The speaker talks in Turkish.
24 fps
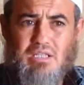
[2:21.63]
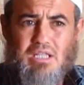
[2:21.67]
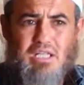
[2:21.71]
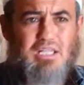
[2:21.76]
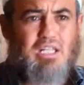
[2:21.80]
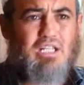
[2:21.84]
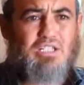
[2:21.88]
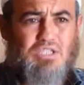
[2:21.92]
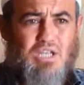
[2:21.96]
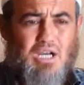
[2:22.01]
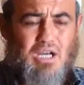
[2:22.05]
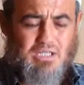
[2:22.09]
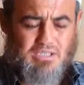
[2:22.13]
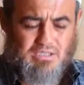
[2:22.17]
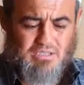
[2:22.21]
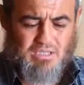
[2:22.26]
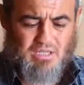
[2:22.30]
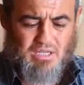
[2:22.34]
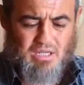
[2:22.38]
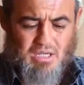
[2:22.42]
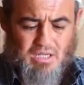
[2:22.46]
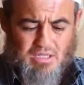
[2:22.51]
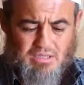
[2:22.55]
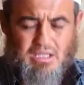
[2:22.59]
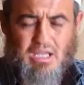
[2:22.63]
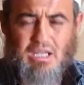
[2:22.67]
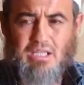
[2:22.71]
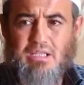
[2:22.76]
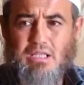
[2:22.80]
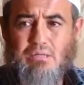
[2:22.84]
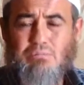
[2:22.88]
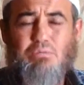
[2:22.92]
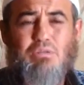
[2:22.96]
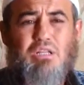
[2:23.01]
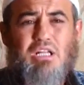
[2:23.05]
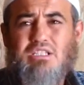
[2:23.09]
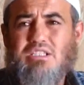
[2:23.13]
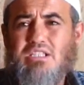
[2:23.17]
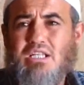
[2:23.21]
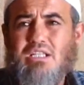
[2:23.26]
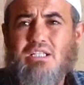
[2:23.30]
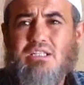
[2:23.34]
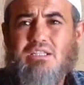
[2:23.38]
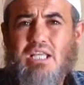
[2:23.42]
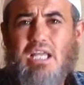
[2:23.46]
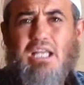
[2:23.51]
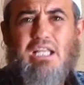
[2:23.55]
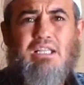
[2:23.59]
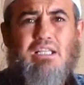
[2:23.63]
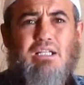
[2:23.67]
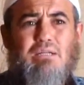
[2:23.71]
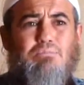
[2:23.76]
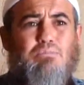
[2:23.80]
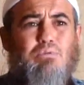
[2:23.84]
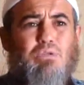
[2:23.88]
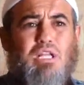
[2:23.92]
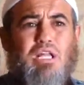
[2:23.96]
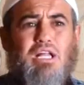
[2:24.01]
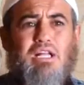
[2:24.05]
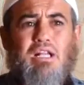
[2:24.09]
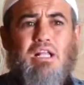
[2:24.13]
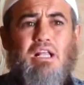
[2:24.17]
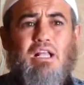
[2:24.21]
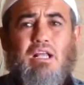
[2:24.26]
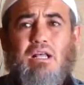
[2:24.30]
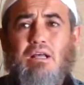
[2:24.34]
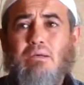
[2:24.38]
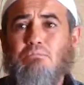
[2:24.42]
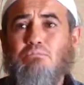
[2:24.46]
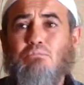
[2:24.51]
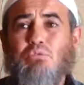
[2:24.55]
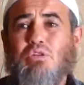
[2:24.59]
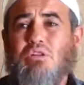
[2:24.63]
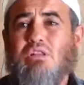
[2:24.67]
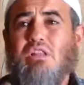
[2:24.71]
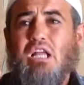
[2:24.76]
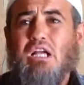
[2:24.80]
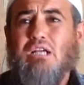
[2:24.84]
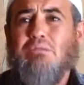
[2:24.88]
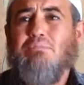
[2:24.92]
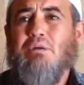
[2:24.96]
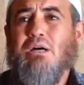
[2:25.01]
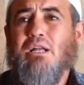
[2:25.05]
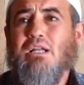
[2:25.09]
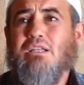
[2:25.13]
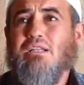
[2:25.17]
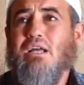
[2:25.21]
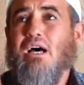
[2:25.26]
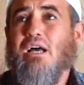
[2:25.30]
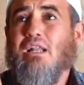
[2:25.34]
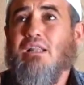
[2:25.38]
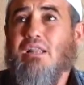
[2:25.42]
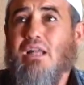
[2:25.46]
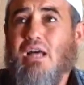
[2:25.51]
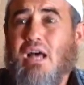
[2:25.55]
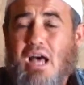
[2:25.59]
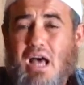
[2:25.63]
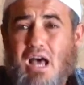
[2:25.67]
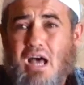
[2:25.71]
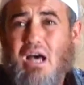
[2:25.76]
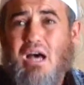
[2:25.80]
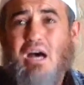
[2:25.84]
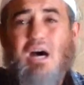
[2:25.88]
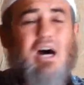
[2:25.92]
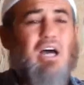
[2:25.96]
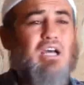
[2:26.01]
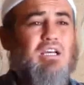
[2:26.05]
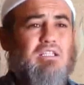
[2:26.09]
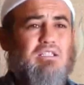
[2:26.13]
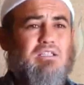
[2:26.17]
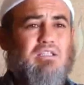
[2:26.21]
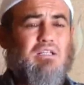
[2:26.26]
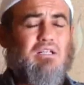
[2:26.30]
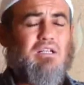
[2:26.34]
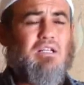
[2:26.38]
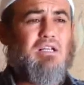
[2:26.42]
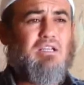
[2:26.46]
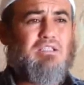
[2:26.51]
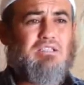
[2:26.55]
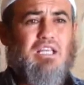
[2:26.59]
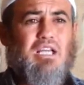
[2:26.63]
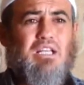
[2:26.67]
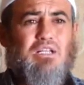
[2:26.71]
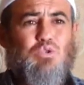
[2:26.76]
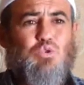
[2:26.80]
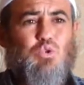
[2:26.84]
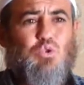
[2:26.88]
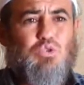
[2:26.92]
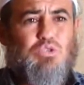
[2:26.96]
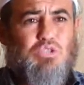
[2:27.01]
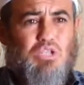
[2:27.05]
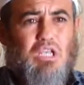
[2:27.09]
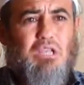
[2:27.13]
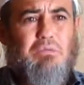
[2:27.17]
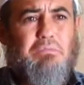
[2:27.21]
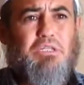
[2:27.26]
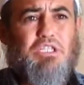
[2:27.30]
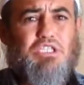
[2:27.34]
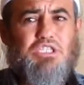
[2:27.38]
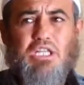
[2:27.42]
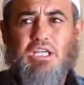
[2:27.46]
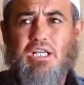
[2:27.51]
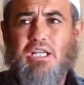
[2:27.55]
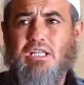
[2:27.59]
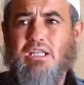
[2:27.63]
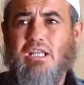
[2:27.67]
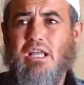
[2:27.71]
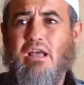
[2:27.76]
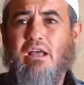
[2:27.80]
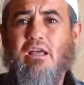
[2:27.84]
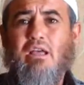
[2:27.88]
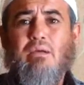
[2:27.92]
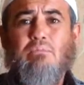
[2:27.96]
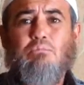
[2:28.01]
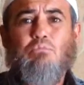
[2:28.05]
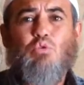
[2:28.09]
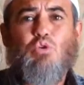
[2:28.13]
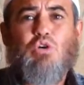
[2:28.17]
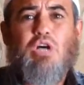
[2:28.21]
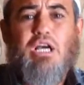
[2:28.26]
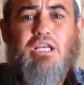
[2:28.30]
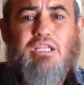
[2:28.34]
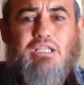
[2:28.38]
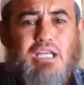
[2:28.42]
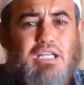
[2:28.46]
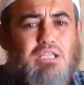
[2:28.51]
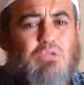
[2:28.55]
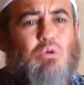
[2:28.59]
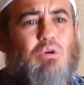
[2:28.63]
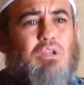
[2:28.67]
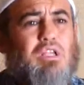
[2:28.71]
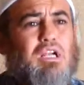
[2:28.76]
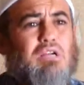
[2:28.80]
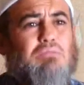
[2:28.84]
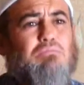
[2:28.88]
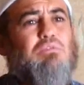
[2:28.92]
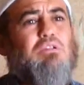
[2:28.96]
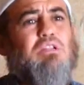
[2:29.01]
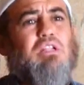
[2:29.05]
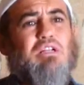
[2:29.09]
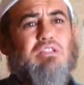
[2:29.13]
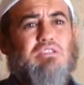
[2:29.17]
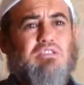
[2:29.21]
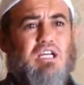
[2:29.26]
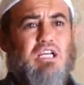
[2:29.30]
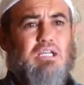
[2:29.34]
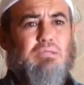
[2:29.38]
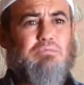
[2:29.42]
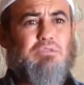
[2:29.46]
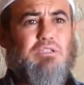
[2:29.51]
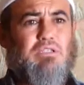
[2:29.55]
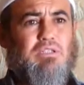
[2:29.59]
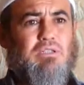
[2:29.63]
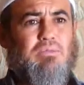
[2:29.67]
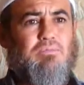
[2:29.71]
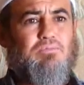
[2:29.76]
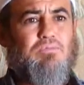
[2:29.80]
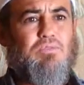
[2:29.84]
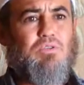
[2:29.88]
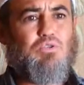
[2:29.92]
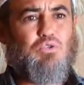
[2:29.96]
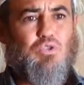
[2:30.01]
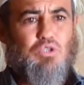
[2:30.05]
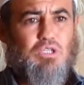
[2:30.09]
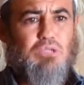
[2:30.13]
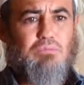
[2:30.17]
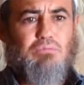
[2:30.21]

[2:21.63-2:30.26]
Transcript: Kesinlikle caiz değildir. Bunlar senin değildir. Bunlar mutlak manada Allah'a aittir. Sen cüz'i bir şekilde mukayyet olarak bunları sahipsin.